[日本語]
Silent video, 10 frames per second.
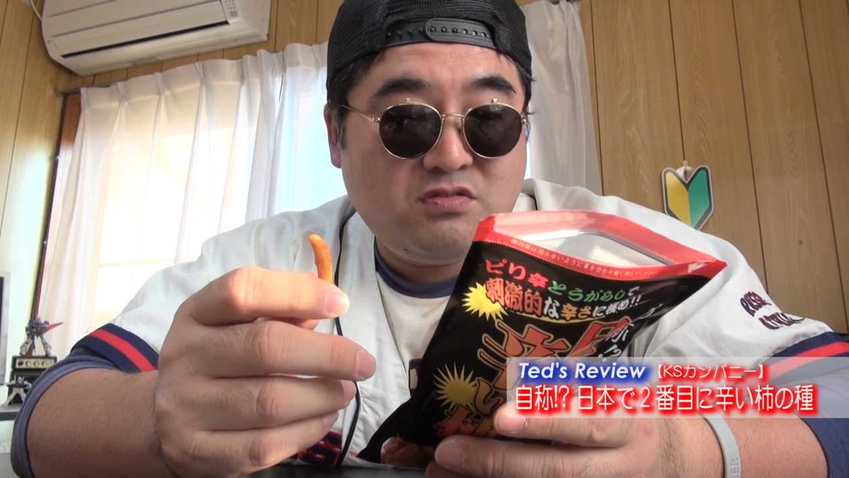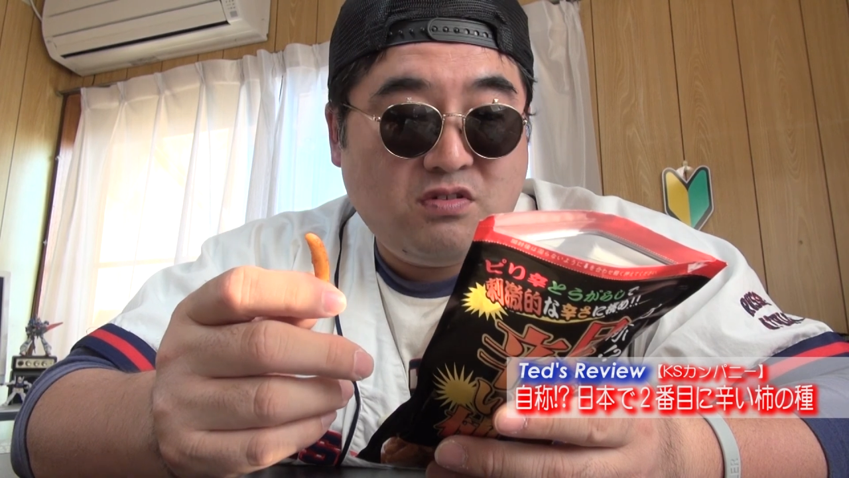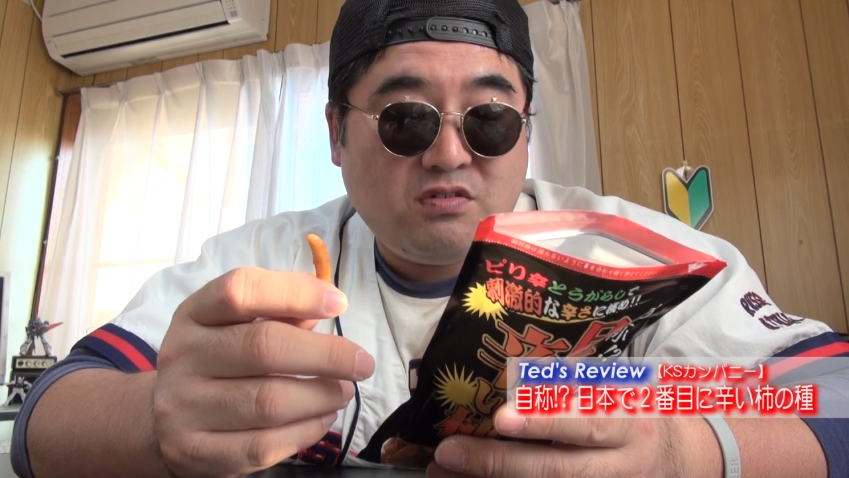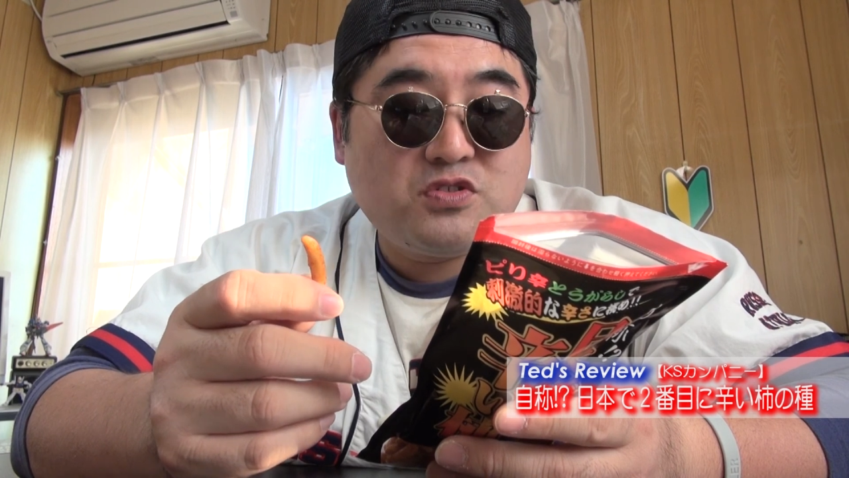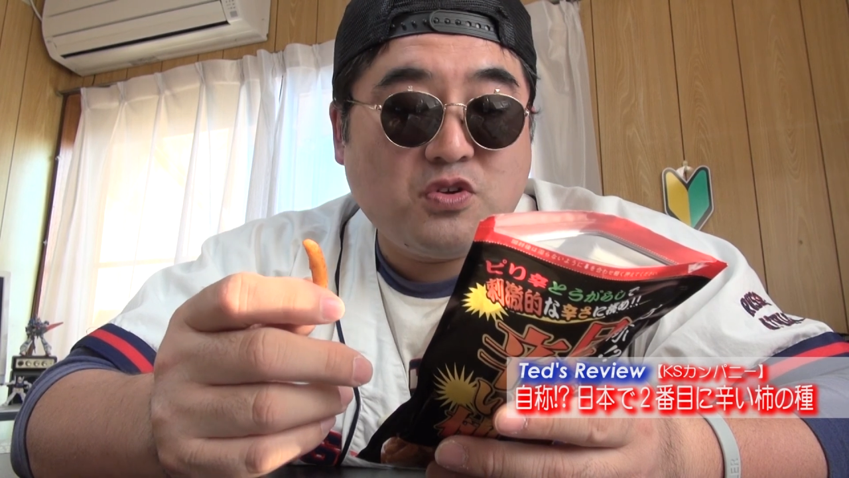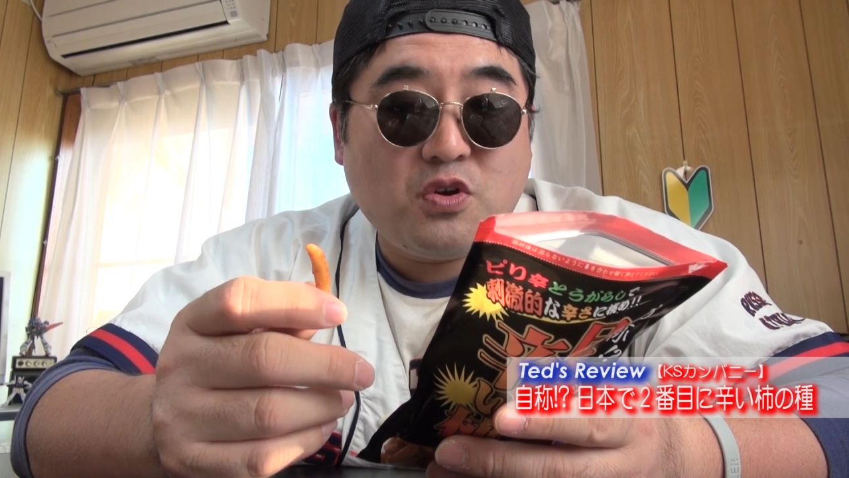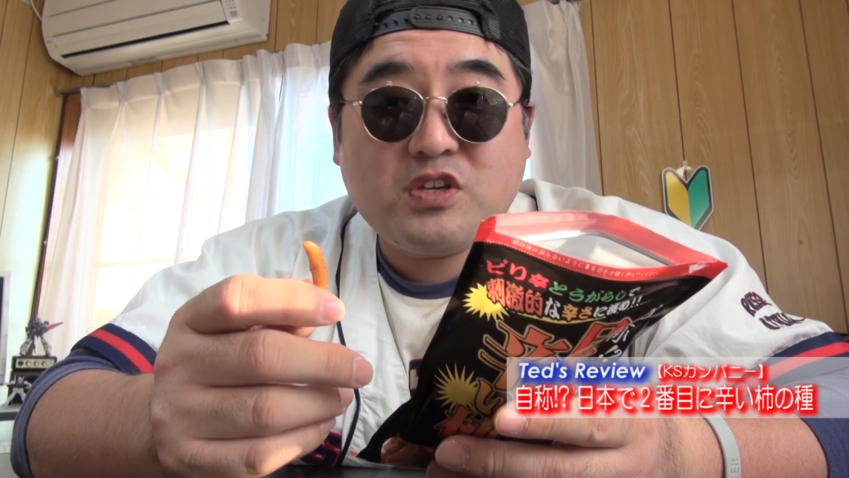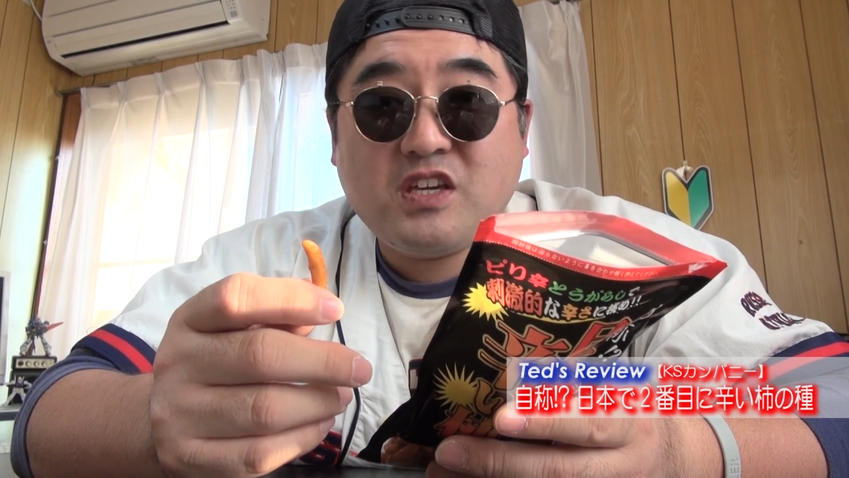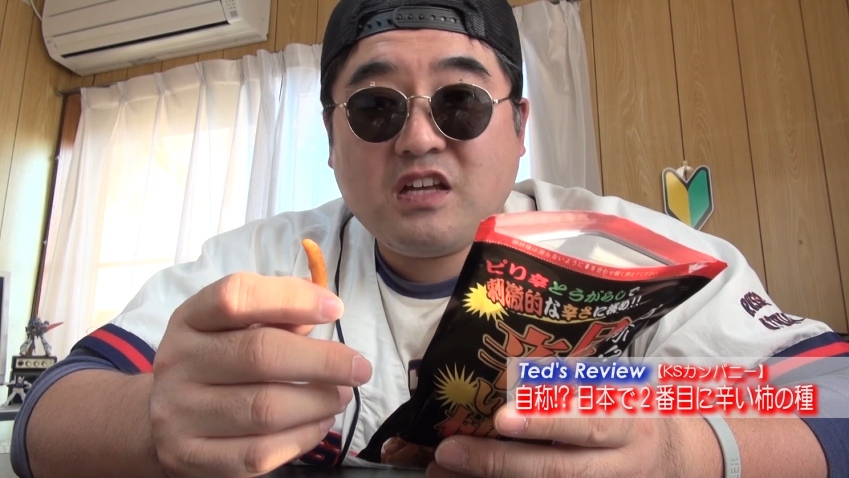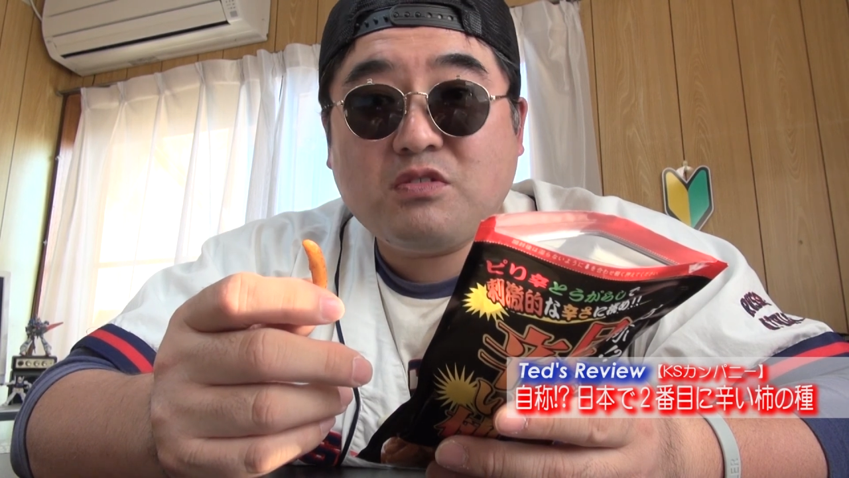んの
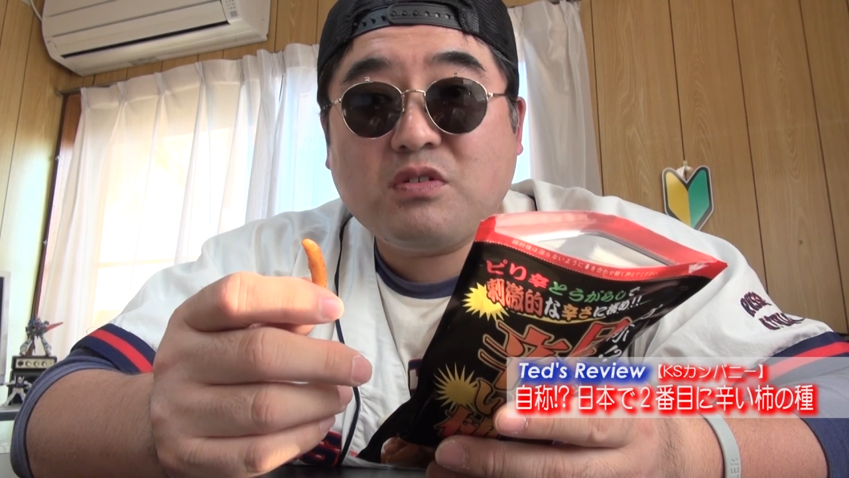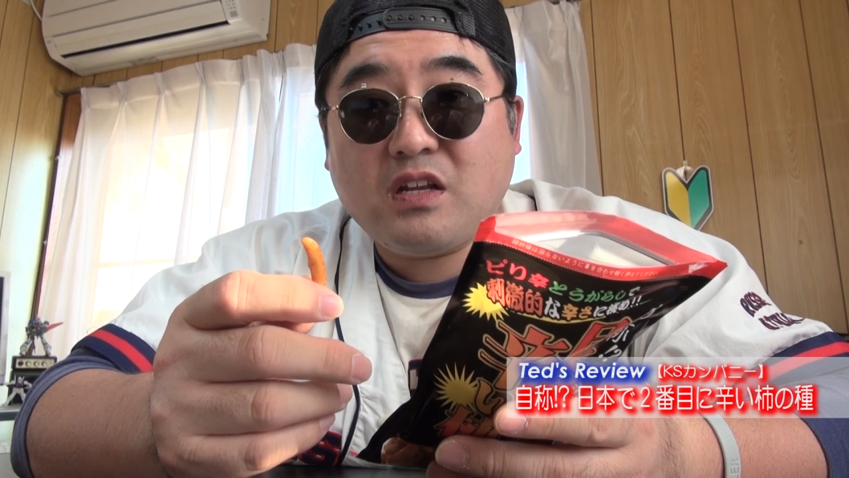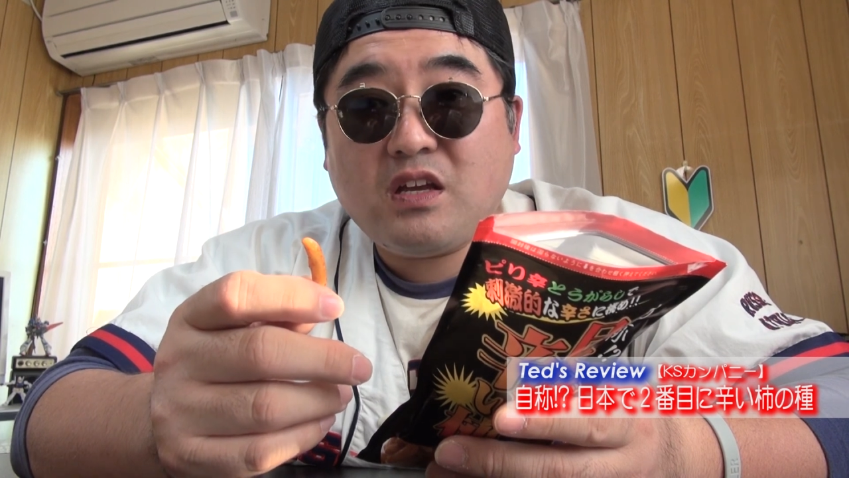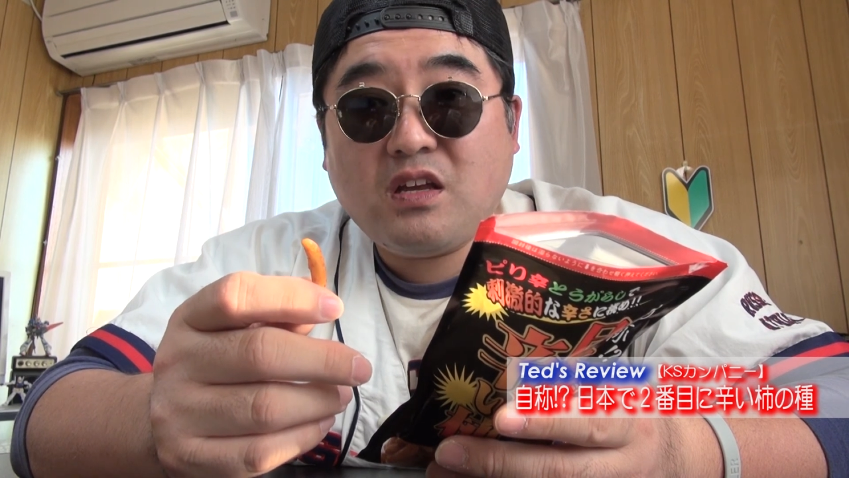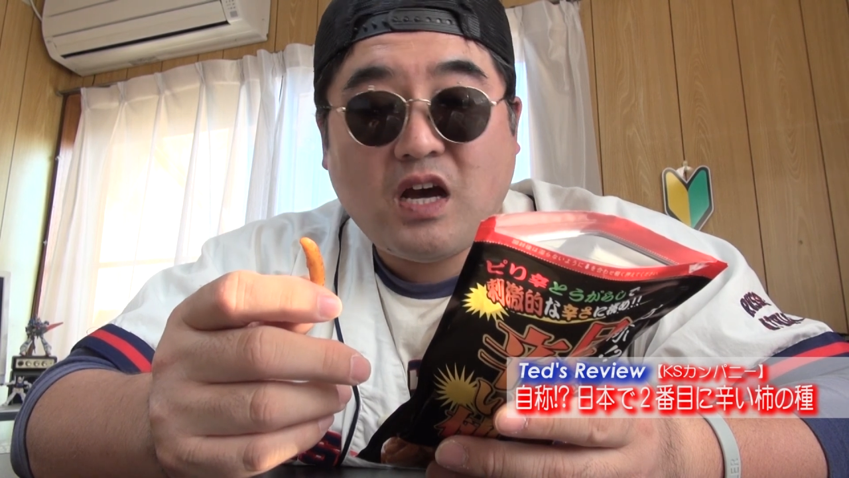ジョロキアとかね、